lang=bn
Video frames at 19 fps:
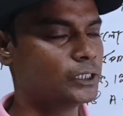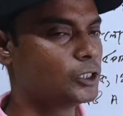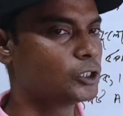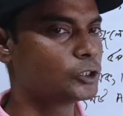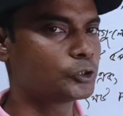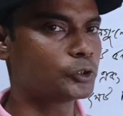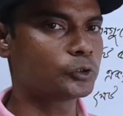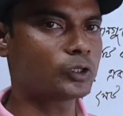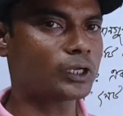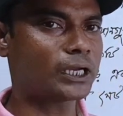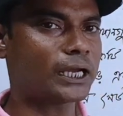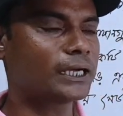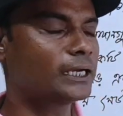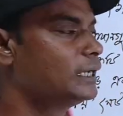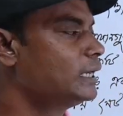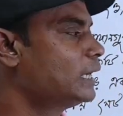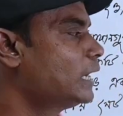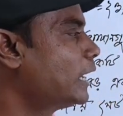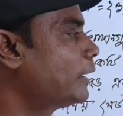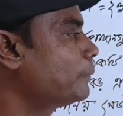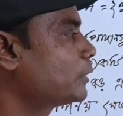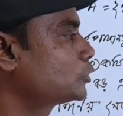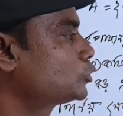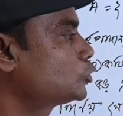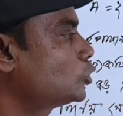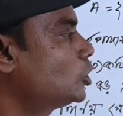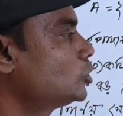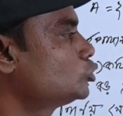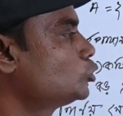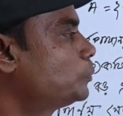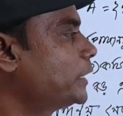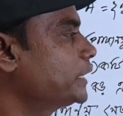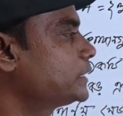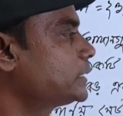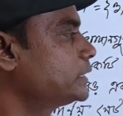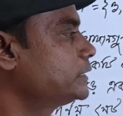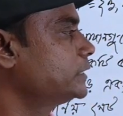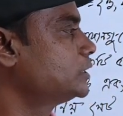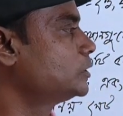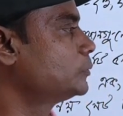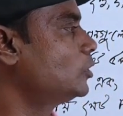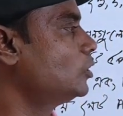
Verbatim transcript: সুতরাং আমরা সহজ উপায়টা দিয়ে দেব